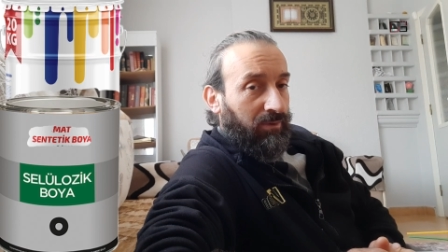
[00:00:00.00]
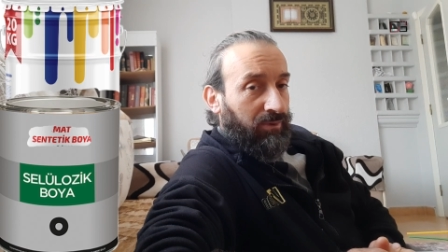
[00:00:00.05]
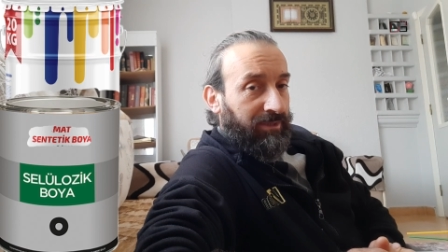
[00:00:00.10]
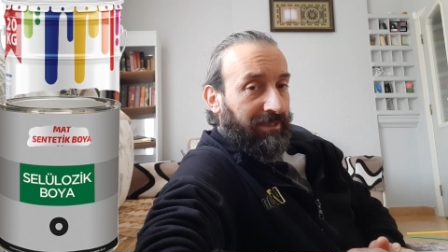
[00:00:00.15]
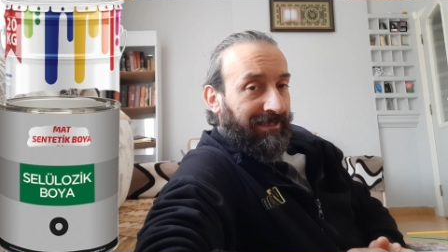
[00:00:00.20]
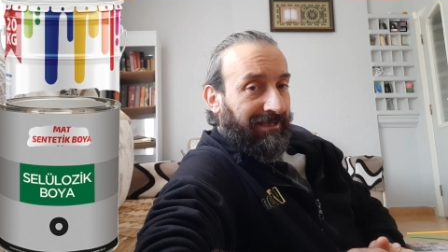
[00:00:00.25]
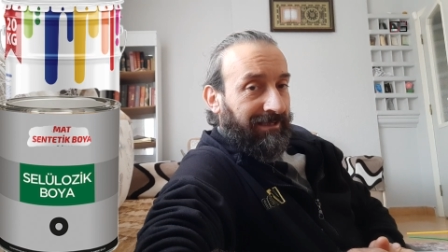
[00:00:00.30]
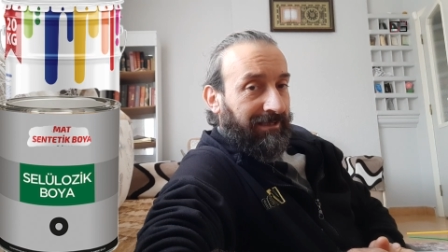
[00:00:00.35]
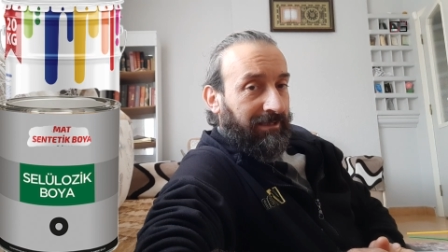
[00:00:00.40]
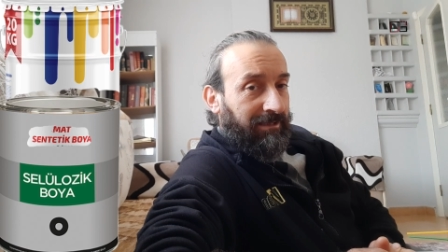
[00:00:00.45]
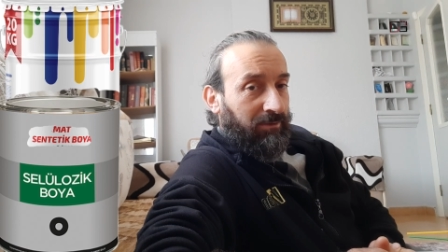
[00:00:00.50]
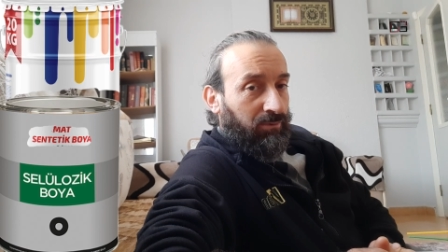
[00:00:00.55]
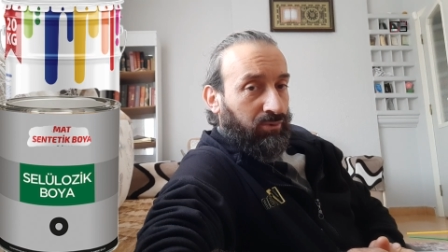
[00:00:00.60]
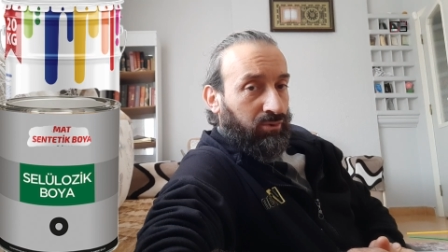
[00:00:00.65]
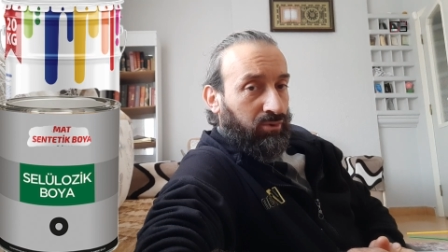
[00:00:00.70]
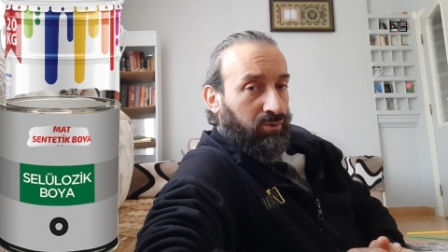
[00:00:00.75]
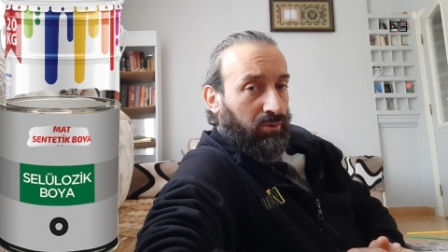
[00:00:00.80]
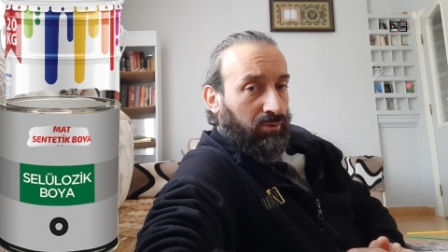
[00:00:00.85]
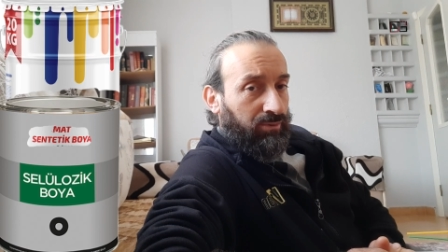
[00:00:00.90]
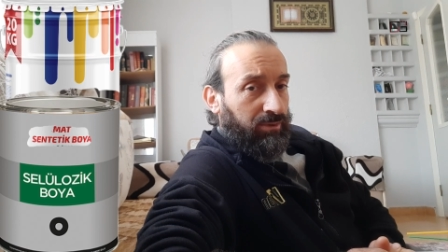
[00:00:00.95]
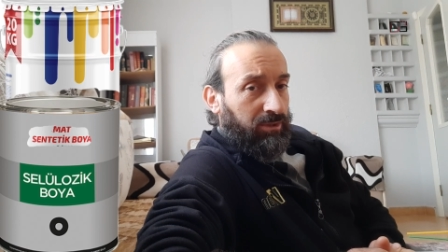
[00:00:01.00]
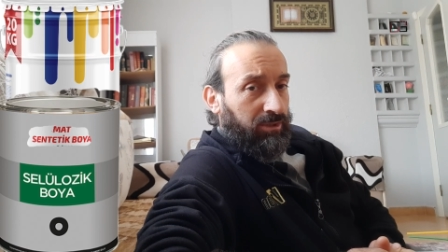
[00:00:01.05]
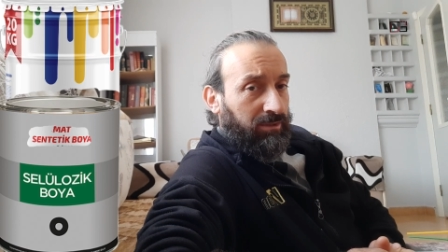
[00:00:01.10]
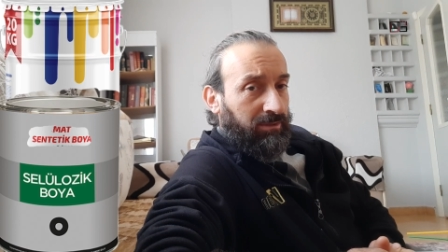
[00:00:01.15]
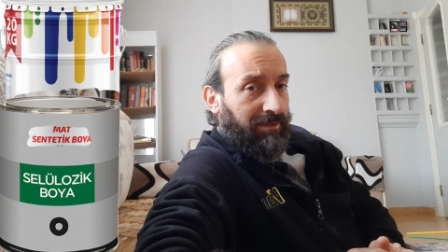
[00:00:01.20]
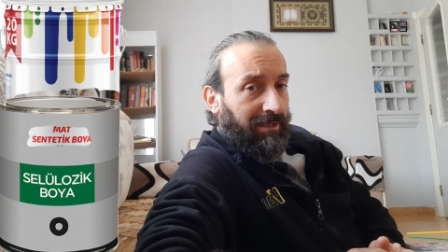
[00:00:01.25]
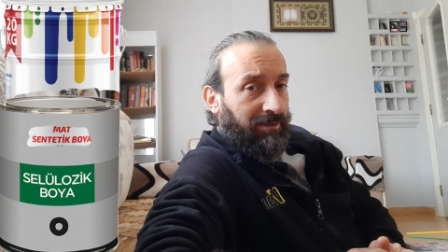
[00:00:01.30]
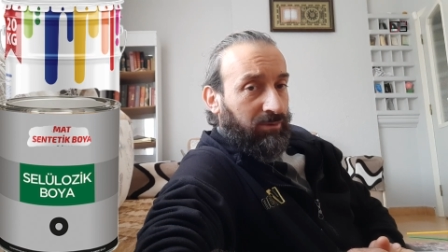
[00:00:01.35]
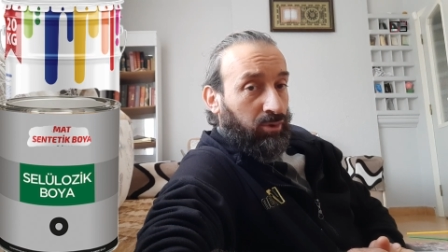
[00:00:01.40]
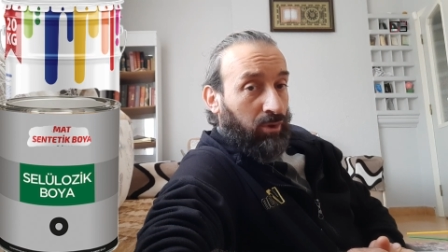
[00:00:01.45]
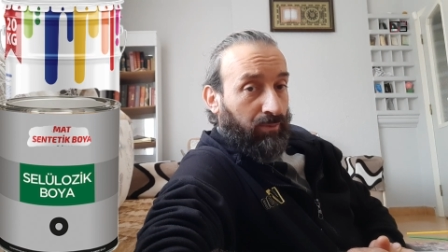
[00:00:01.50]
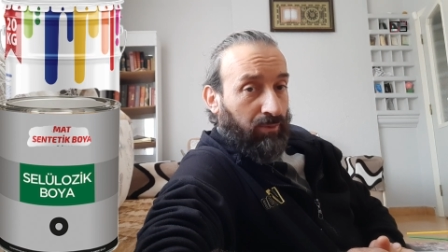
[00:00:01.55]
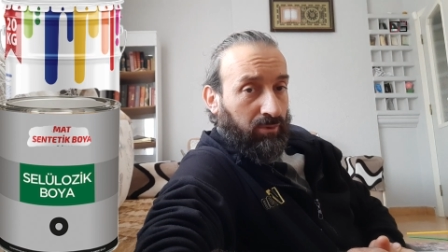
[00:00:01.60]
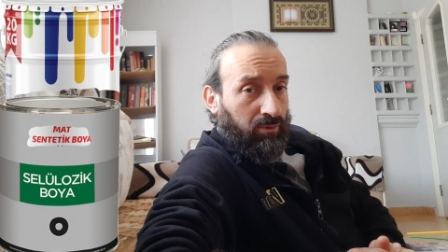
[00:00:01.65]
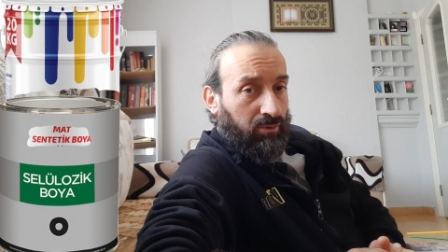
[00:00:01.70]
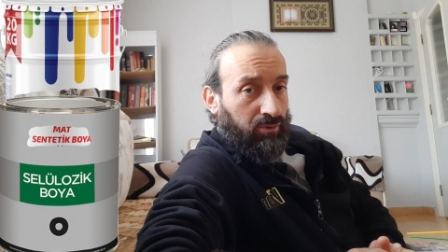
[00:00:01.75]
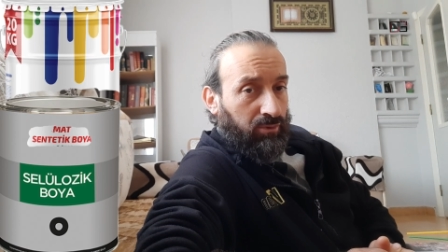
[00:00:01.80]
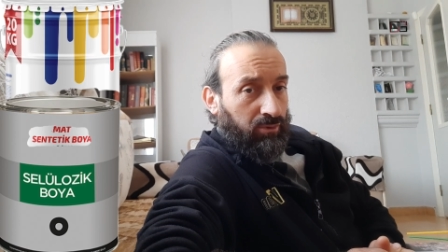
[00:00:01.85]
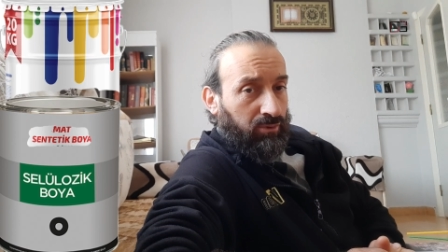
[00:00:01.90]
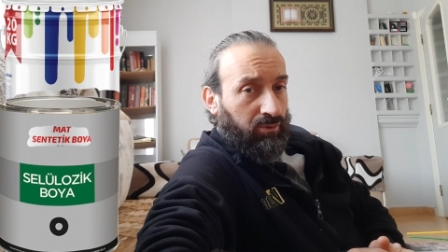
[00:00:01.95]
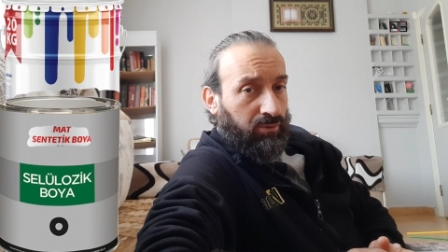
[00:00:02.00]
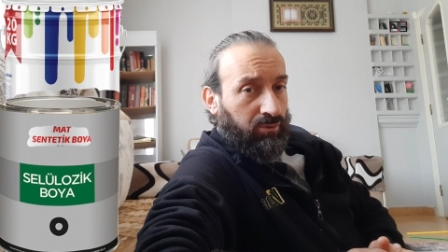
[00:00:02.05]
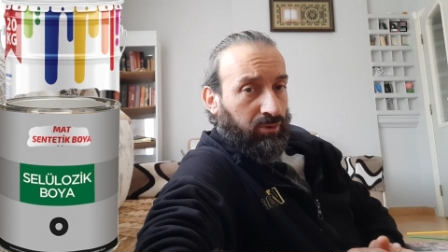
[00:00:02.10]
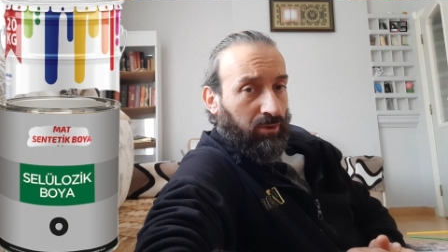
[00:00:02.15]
özellikleri uçucu olduğu için de çabuk kurur,